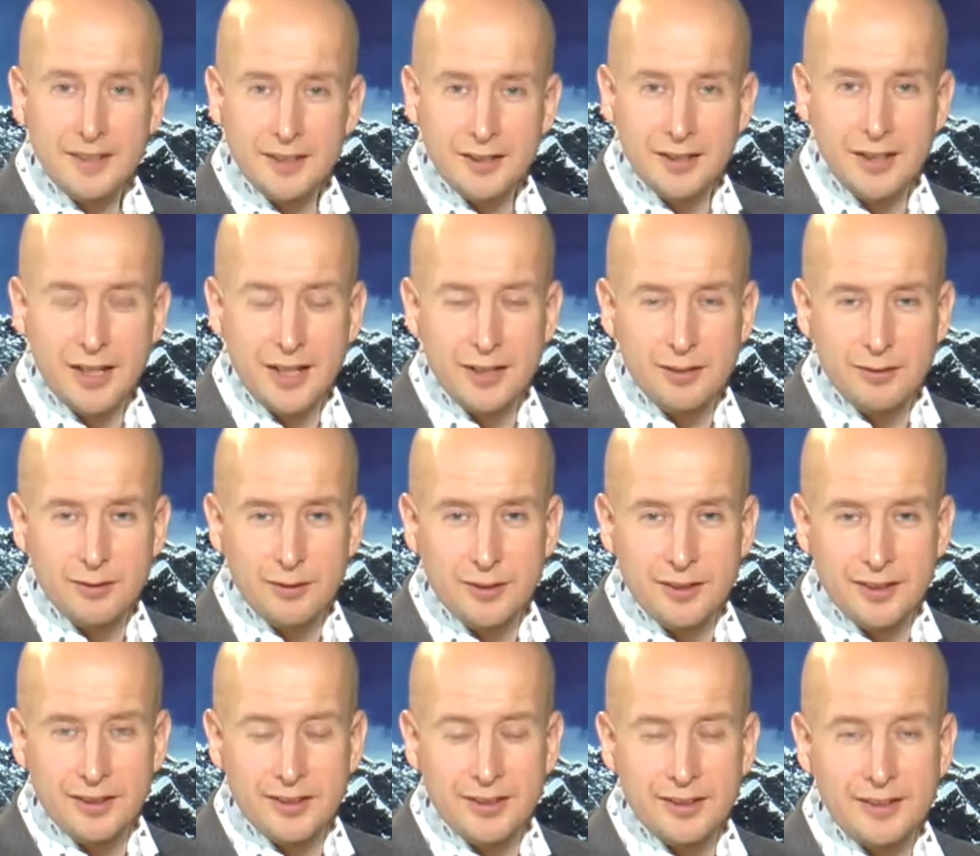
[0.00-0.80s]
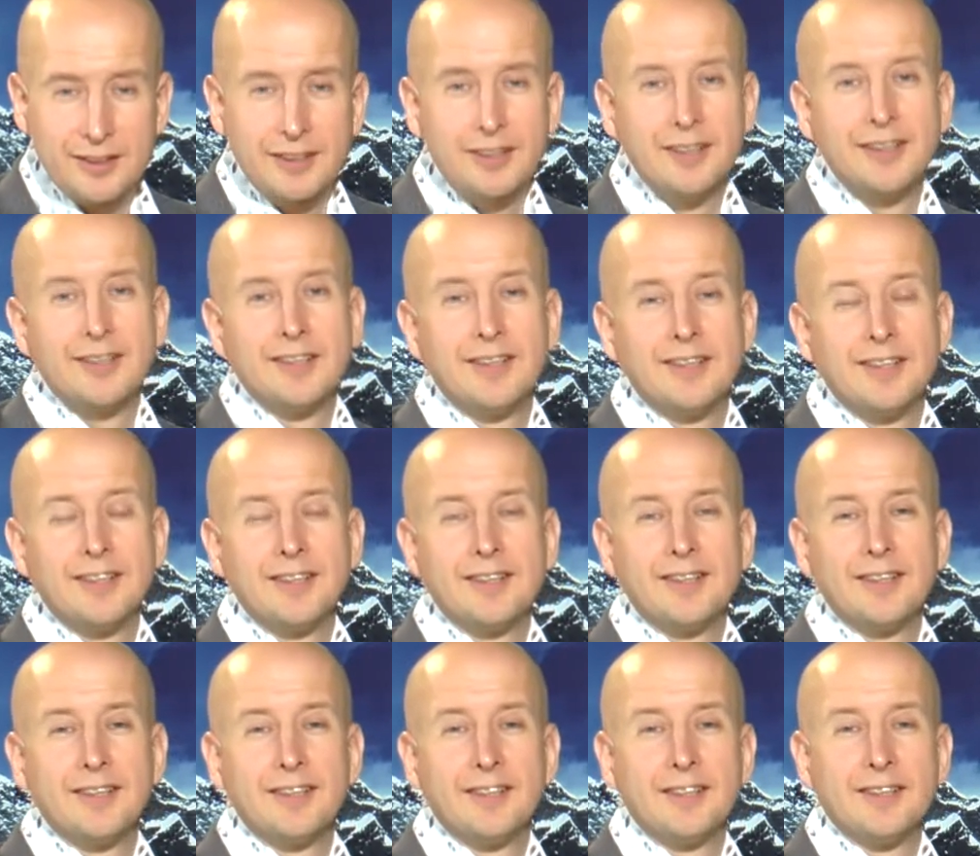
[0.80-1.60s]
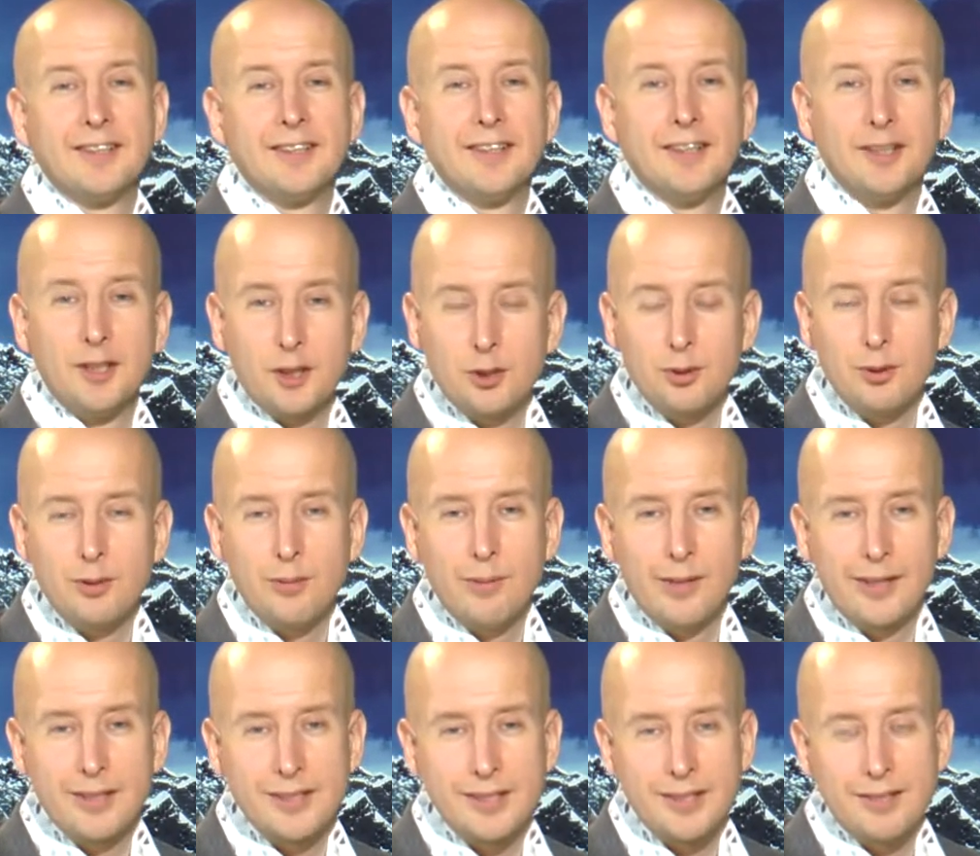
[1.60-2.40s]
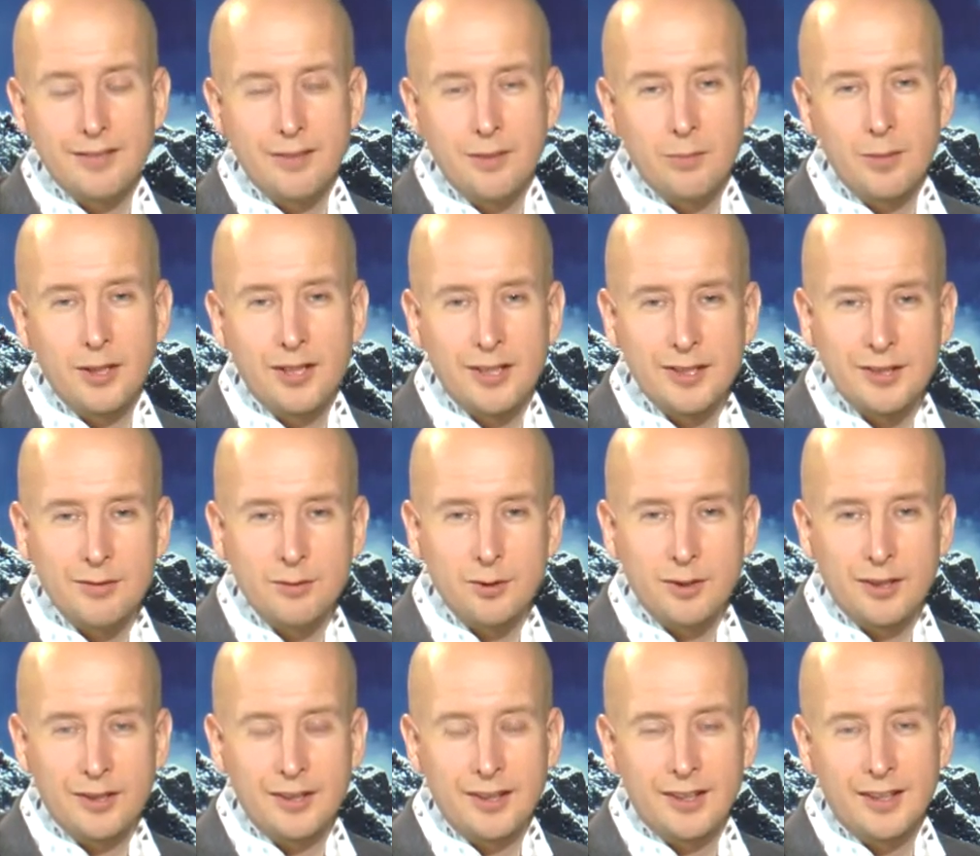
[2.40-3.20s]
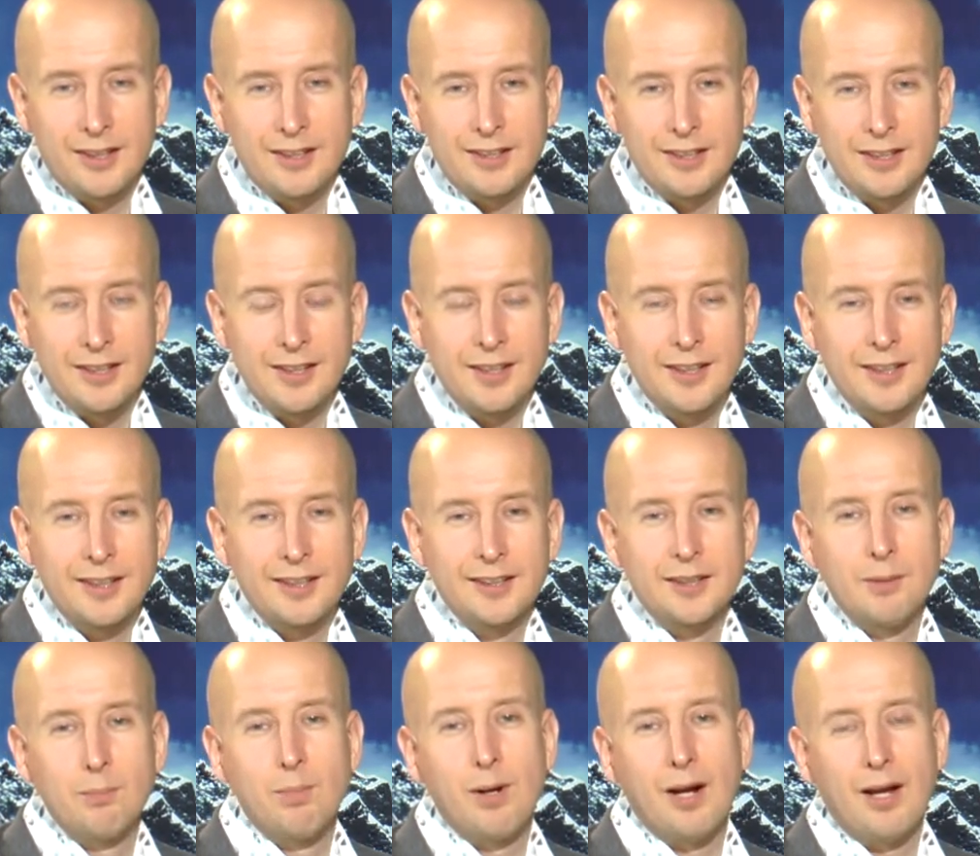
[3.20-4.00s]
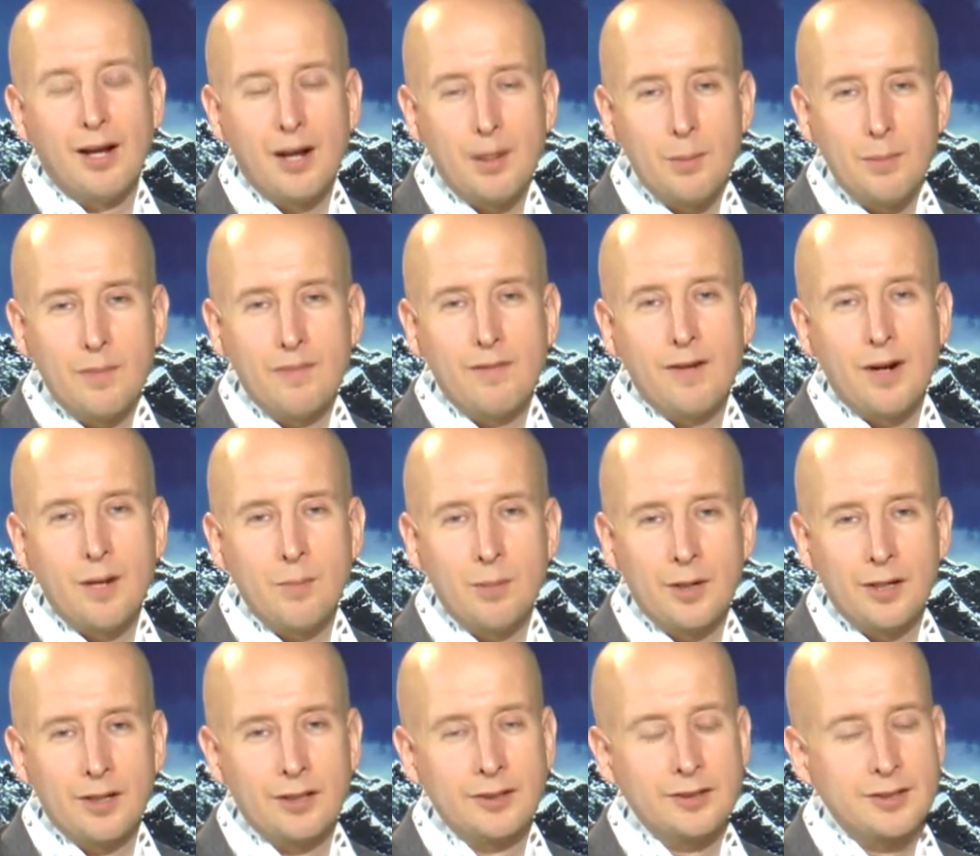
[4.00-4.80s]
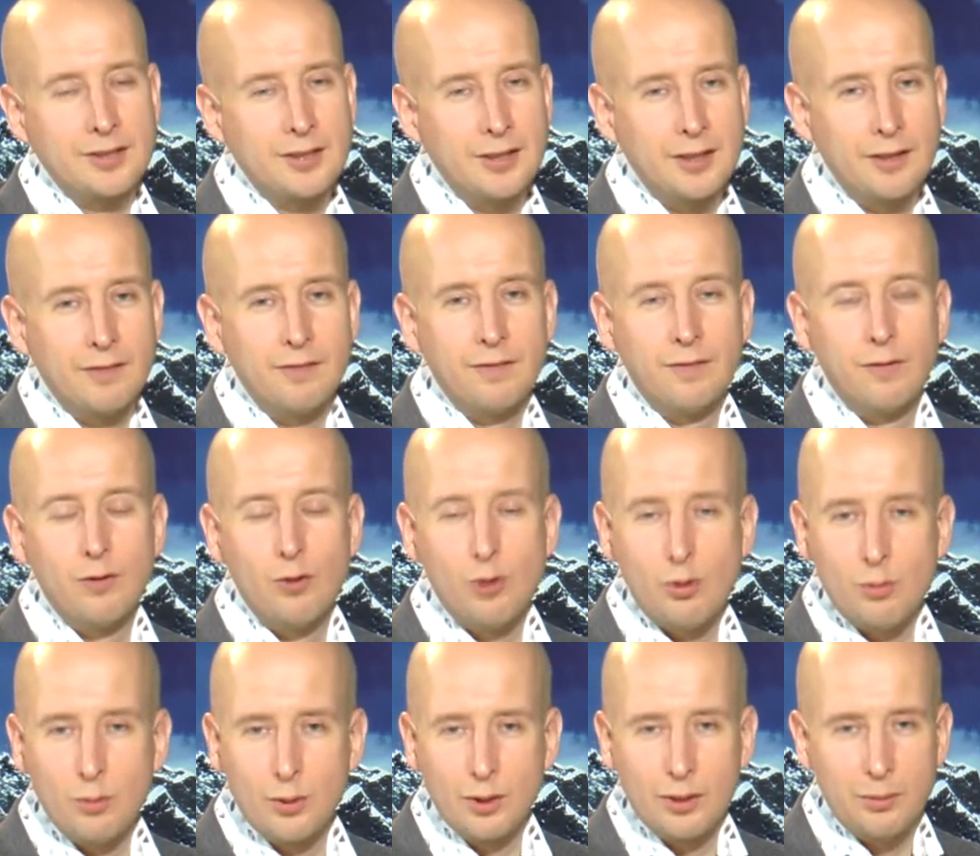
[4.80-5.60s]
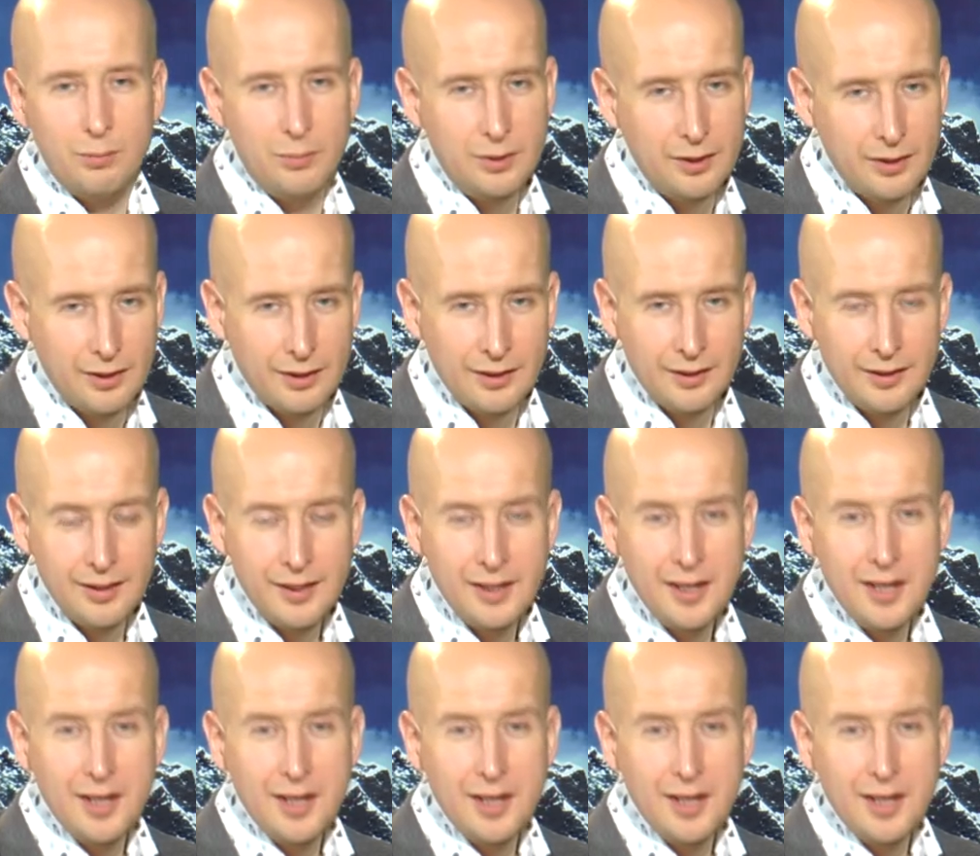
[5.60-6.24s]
Здравствуйте. Это студия «Баланс ТВ». Меня зовут Андрей Сидло. И это программа в рамках цикла «Формула мира».